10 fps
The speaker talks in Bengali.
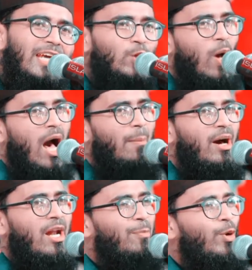কিন্তু
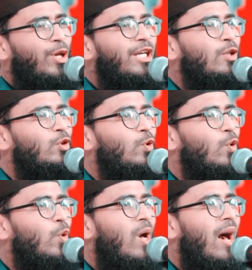আমার মনে
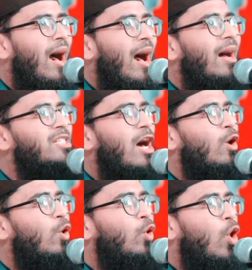কিন্তু
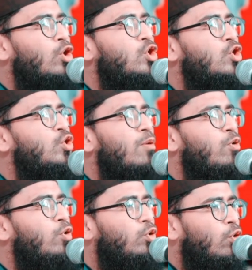হাজারো কষ্ট
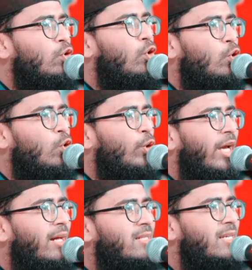এবং দুঃখ
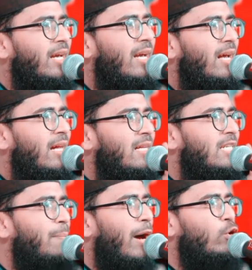লুকিয়ে আছে
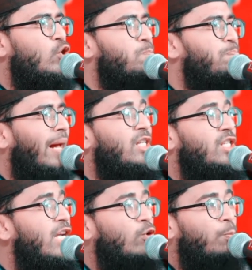যেটা মানুষ
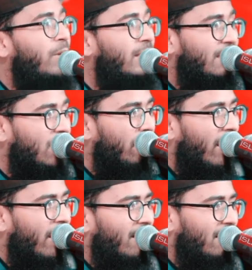বাহ্যিক রূপে দেখতে
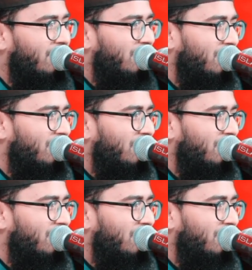পায় না